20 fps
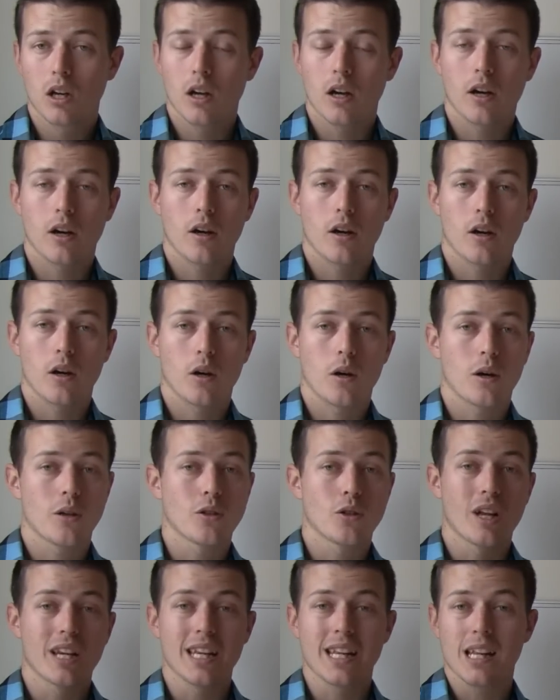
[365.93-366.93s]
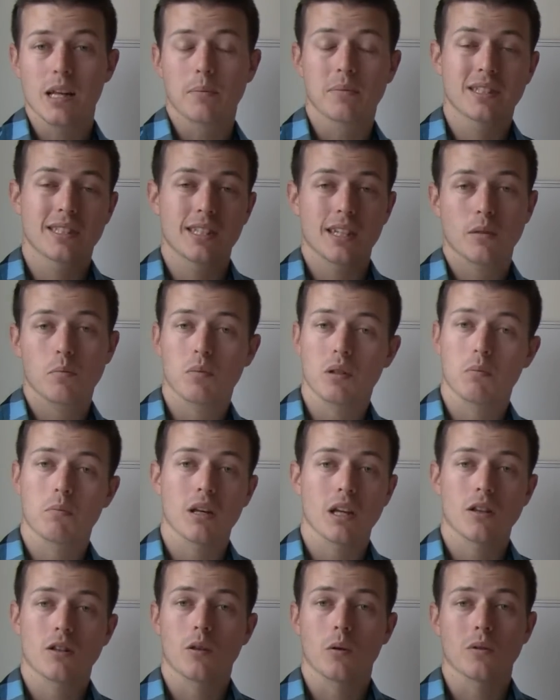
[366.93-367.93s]
euh, de l'elliptique, puis de
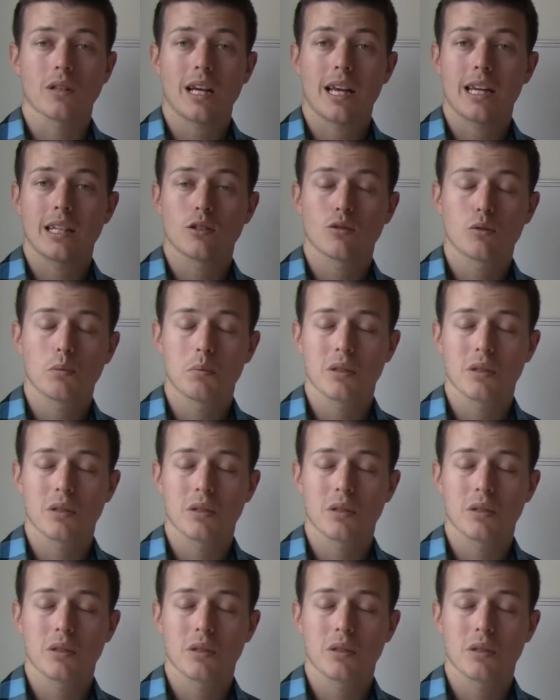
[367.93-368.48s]
perdre ton temps là-dessus,